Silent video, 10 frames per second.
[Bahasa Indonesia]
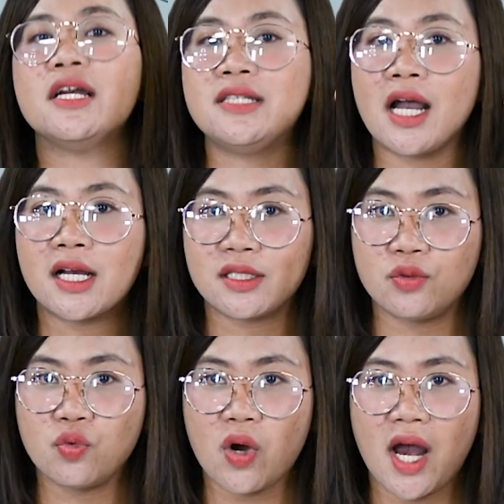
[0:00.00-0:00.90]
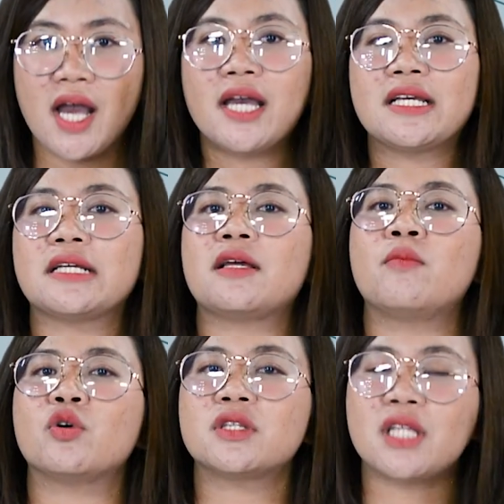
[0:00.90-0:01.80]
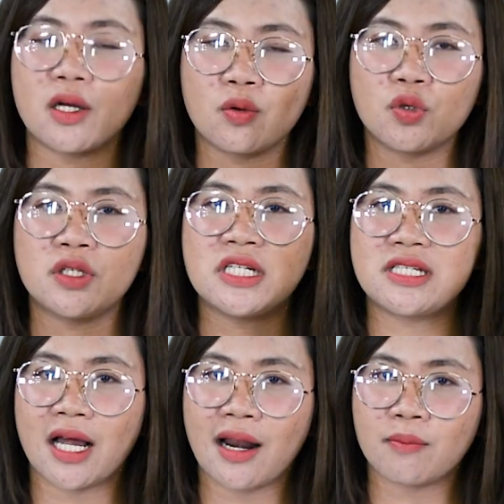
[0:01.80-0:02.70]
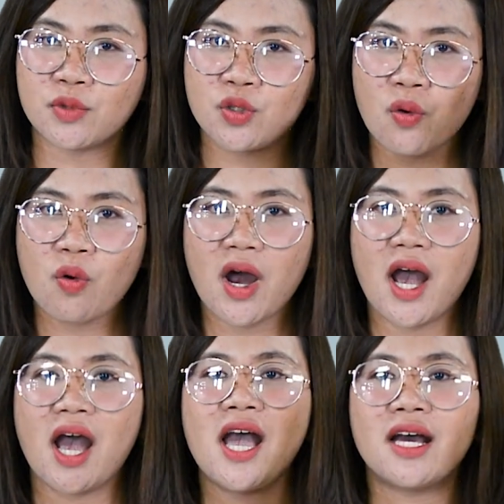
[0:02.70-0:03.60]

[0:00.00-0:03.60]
Yang kedua, kita mau tekun di dalam doa,